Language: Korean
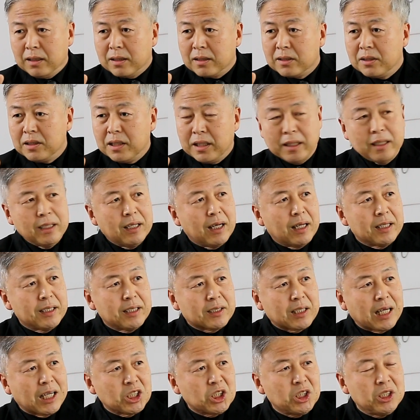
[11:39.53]
그
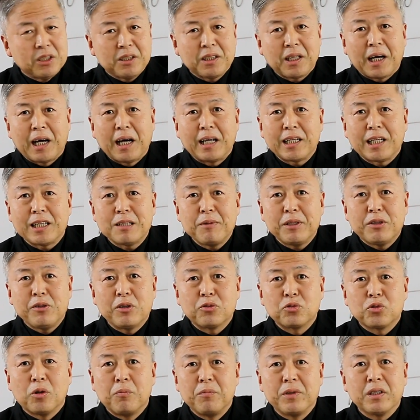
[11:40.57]
인간이 다시는 하나님이
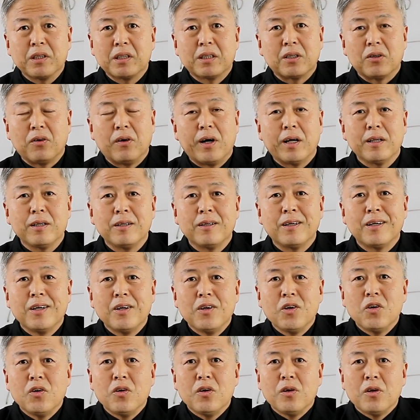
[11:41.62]
될 수 없는 그러한
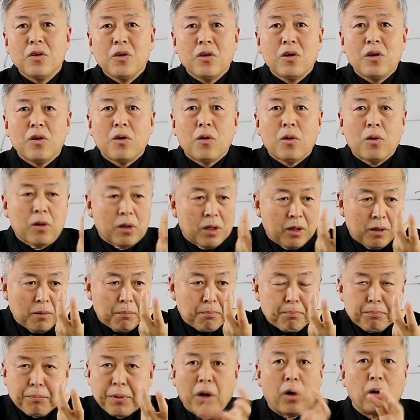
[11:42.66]

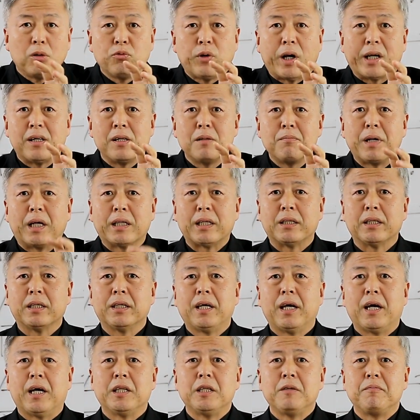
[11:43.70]
변화를 말하는
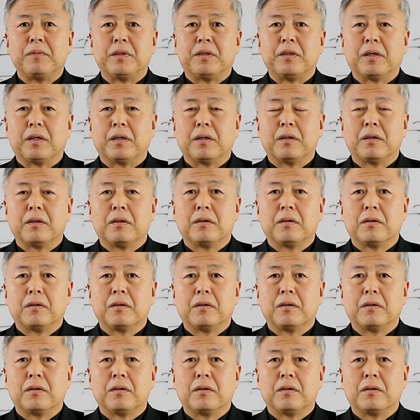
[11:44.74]
게 아닙니다.